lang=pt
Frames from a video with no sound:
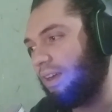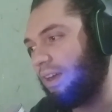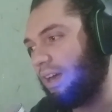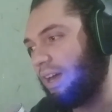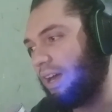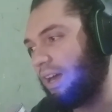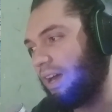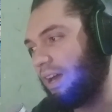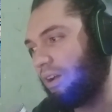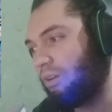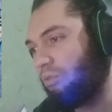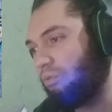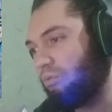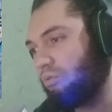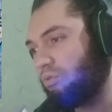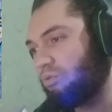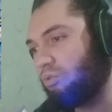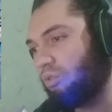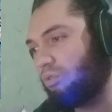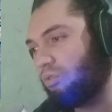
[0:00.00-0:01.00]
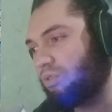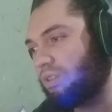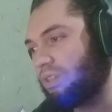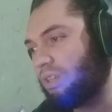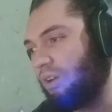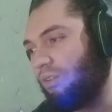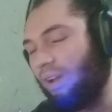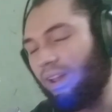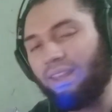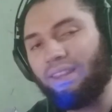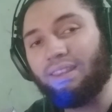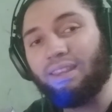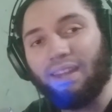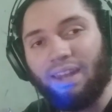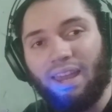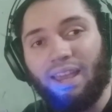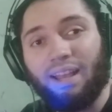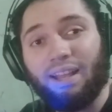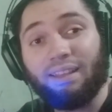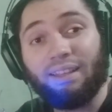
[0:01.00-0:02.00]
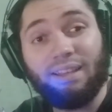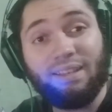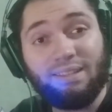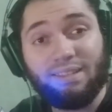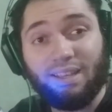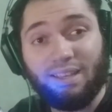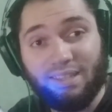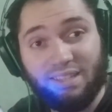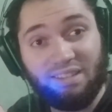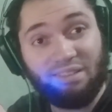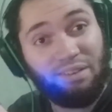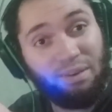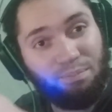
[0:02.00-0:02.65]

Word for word: a construção, a entrega da estação